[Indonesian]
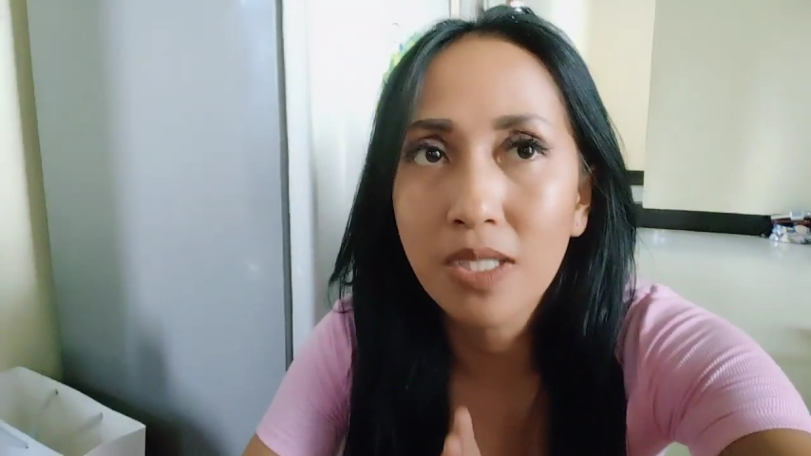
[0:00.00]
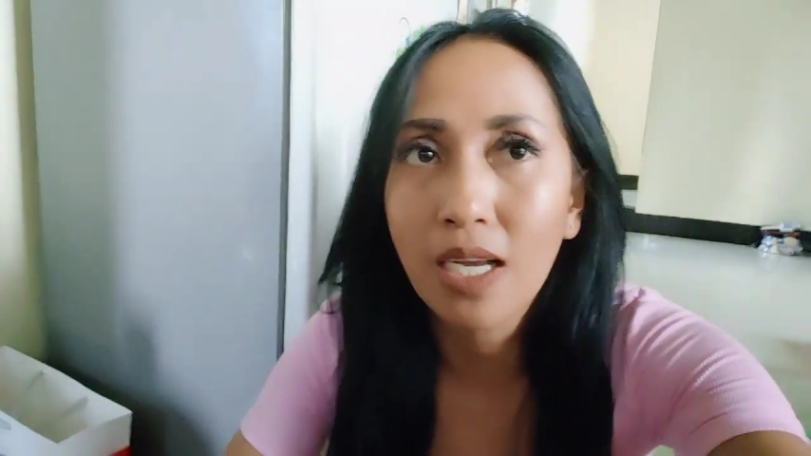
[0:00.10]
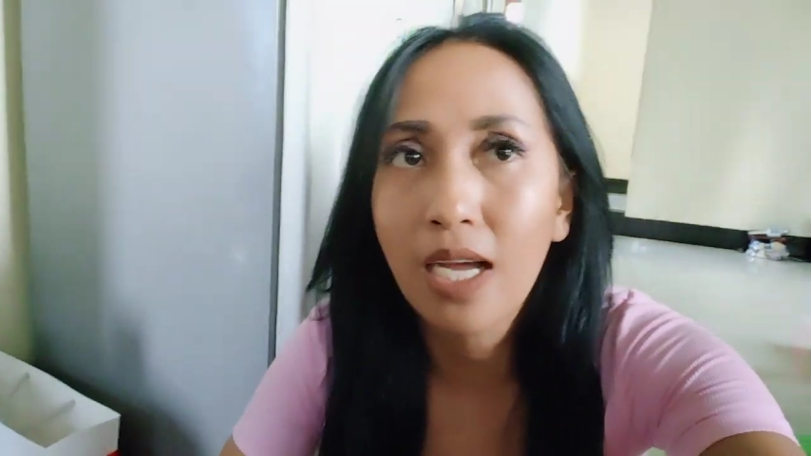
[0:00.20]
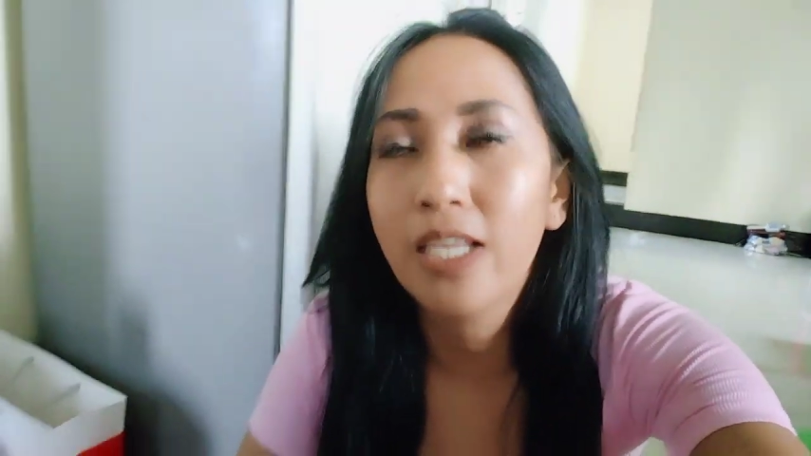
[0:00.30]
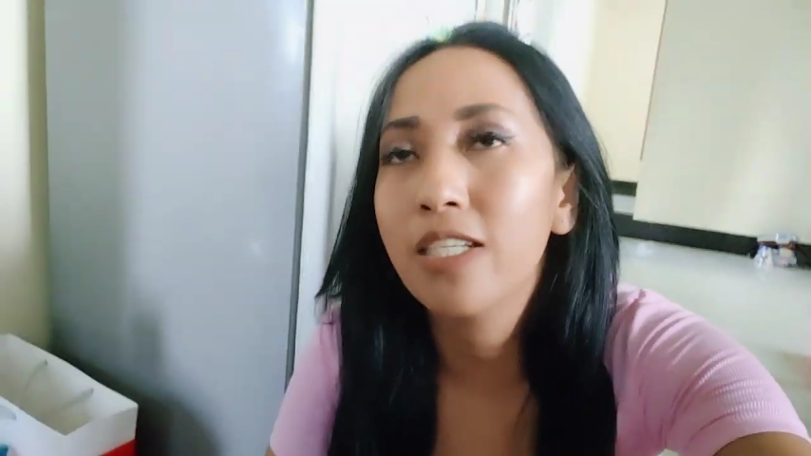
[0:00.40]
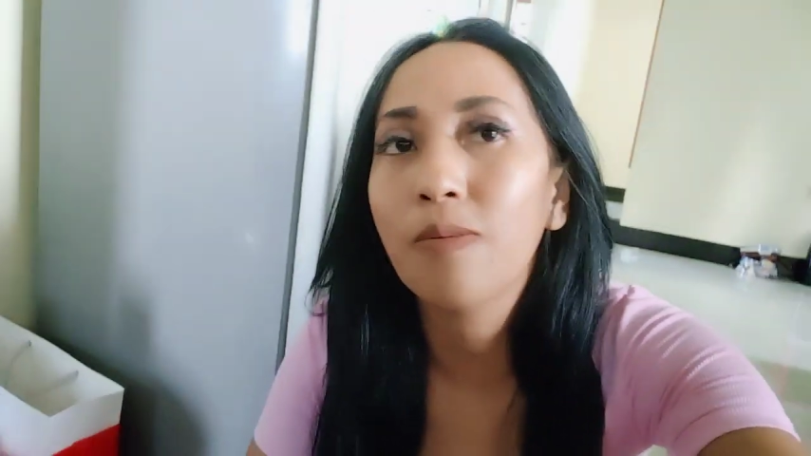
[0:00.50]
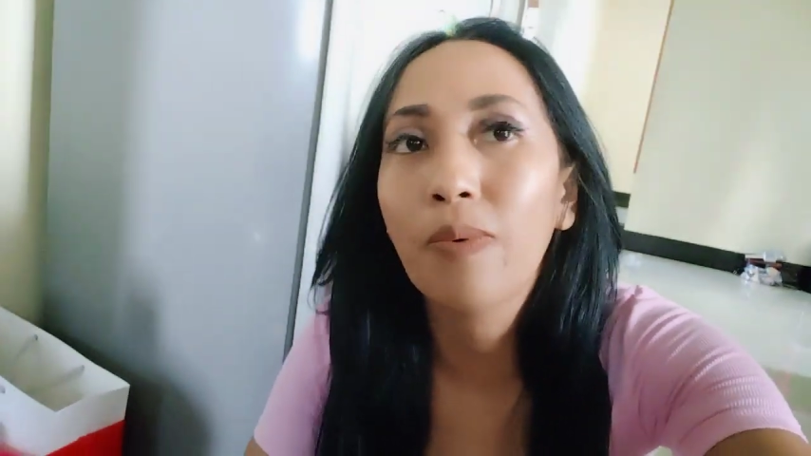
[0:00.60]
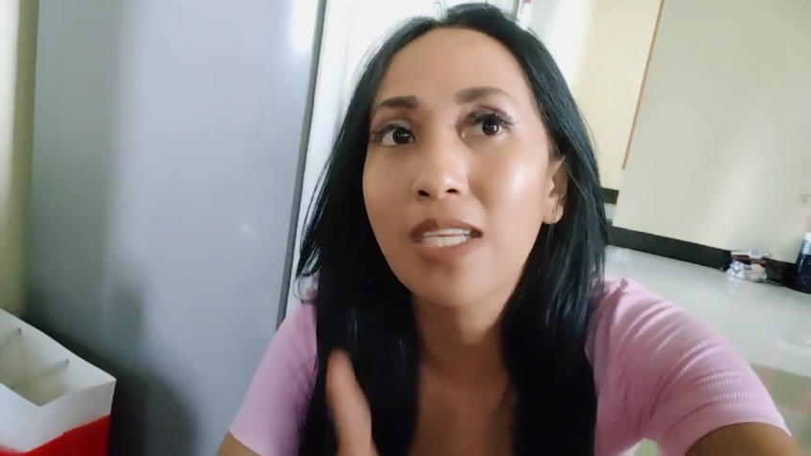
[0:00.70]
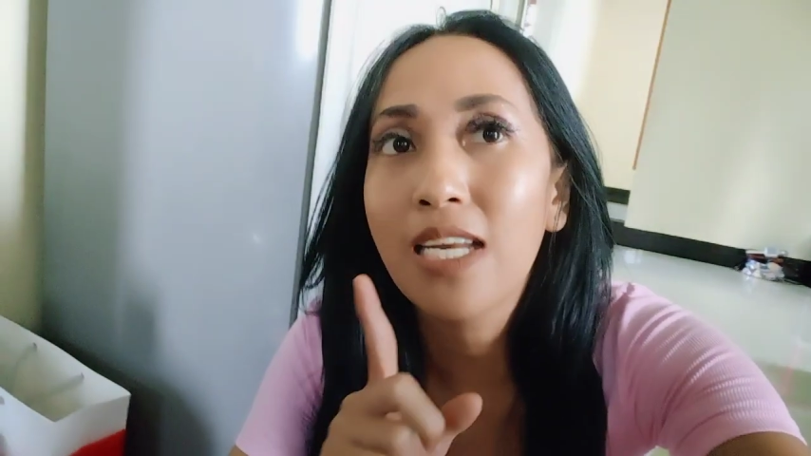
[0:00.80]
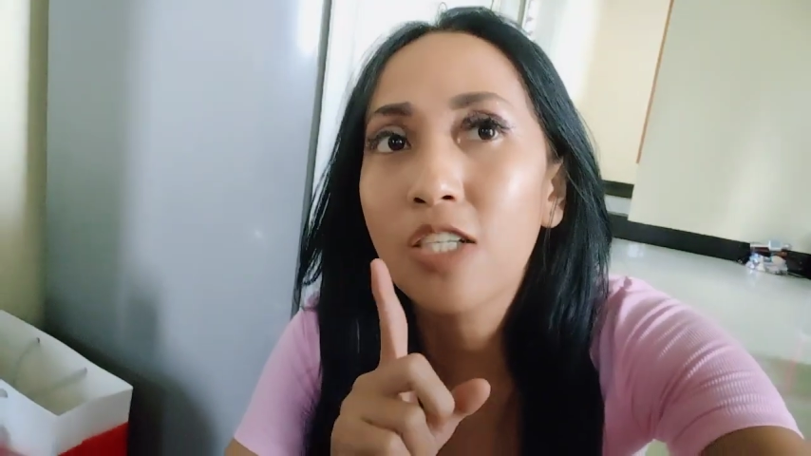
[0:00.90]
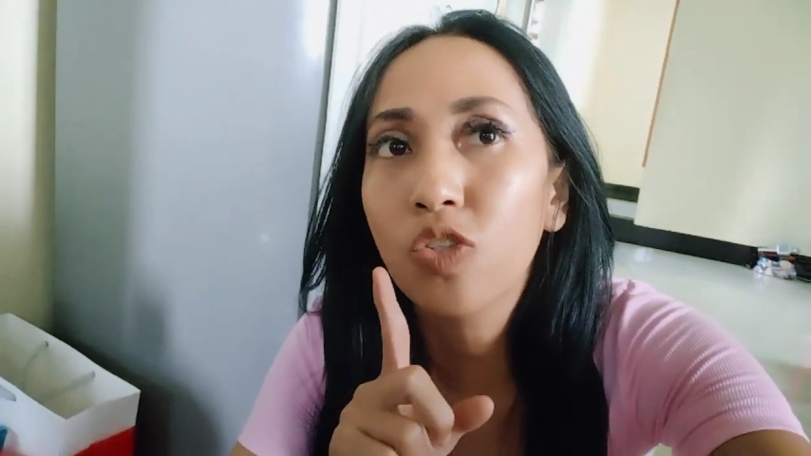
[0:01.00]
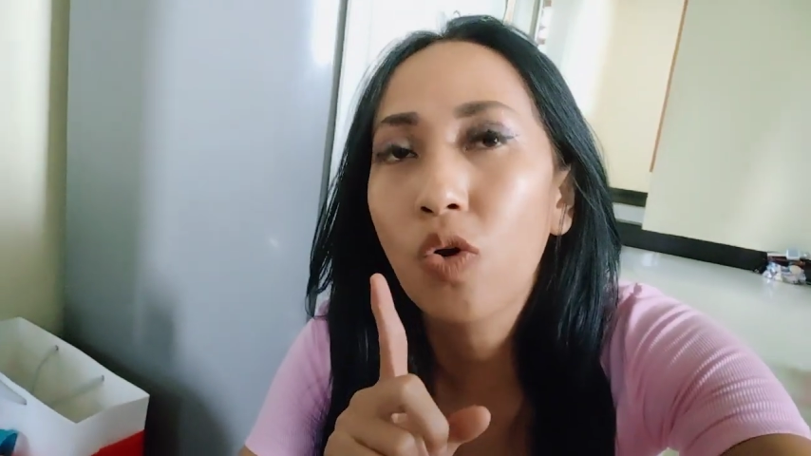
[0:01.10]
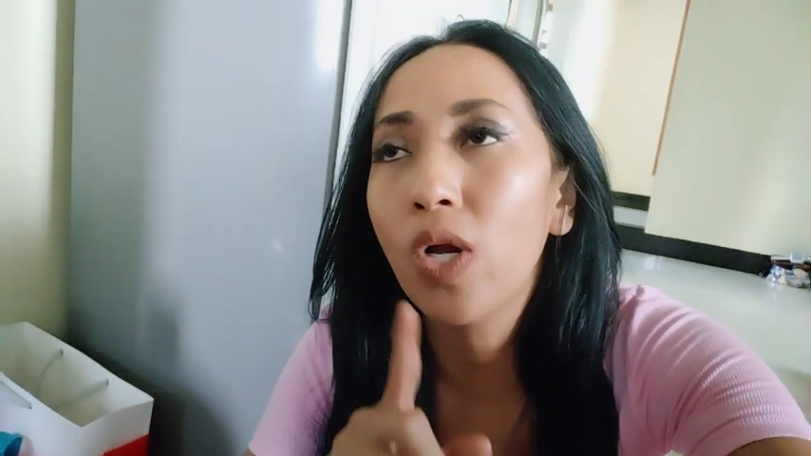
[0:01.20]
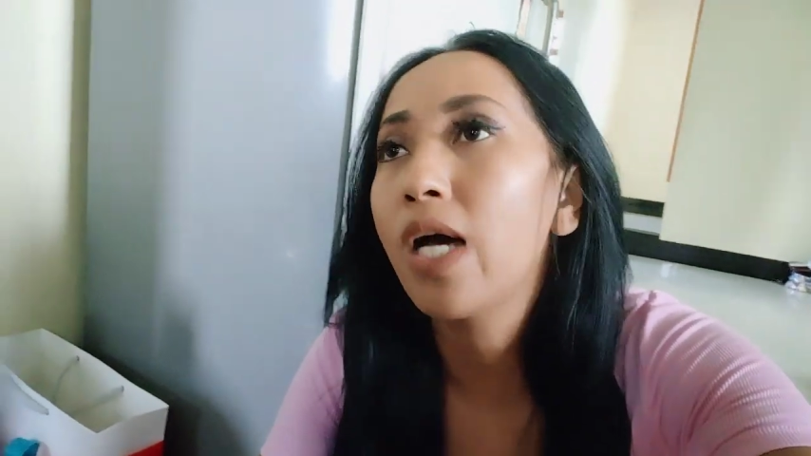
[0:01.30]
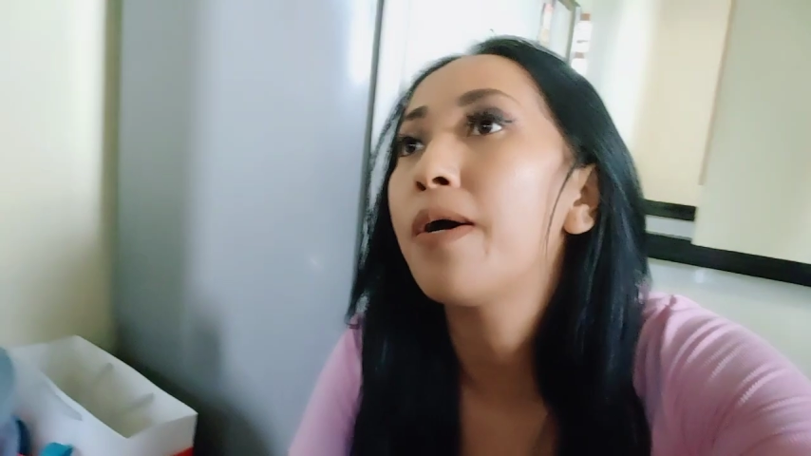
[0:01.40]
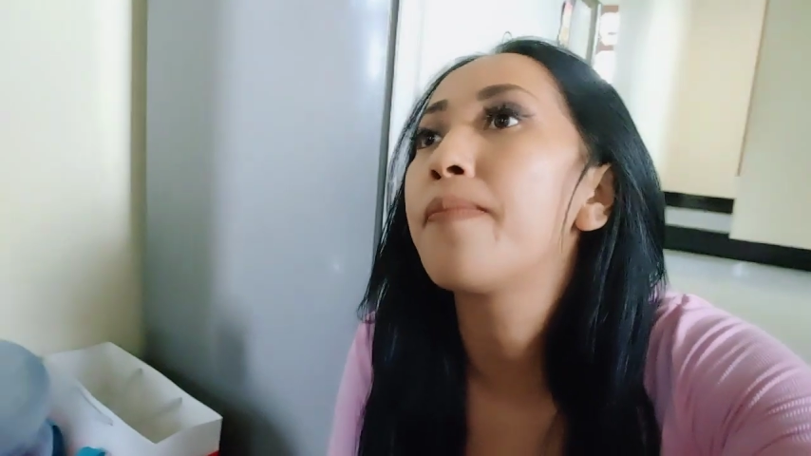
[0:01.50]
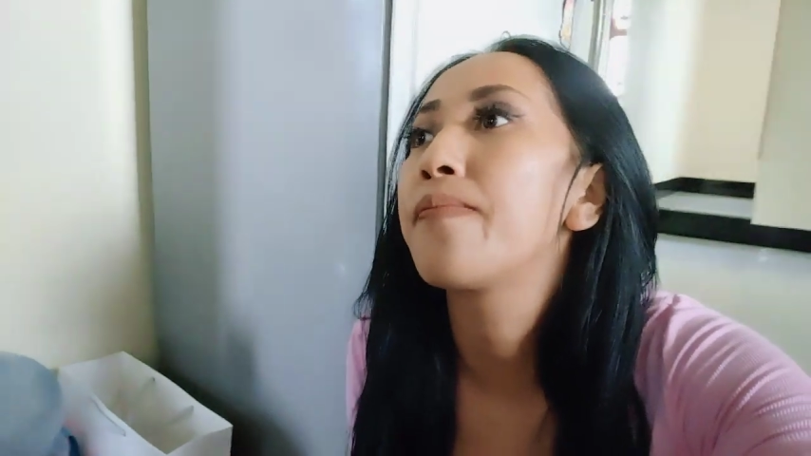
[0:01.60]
sekali seperti anak sekolah